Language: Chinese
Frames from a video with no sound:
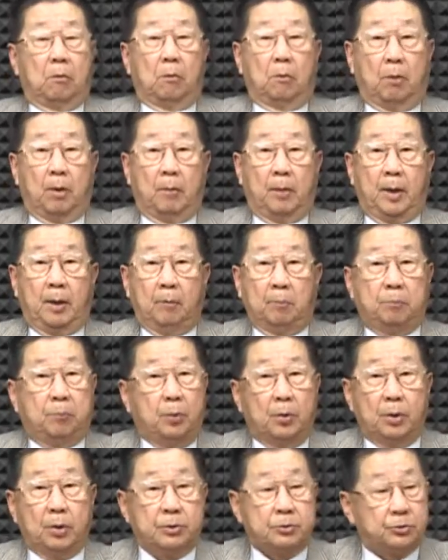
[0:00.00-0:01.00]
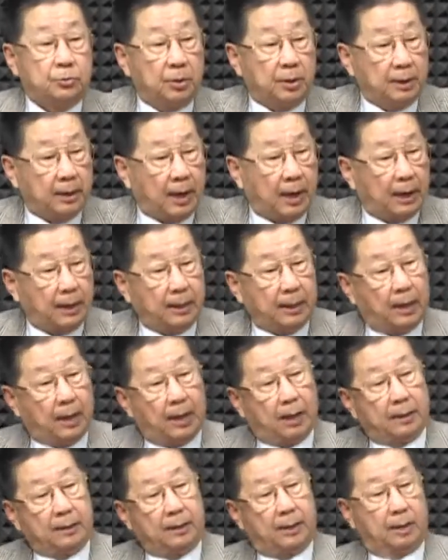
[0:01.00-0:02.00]
我们不论做哪一个
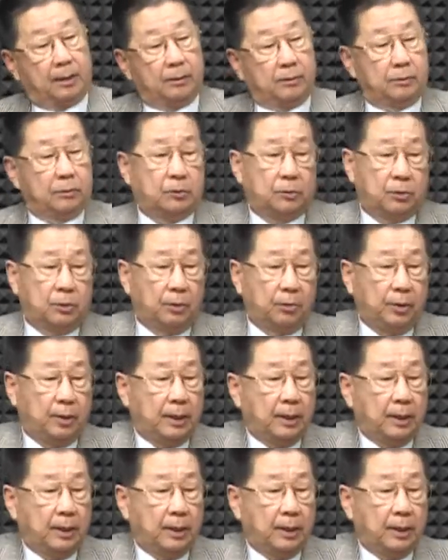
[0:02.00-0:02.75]
行业，都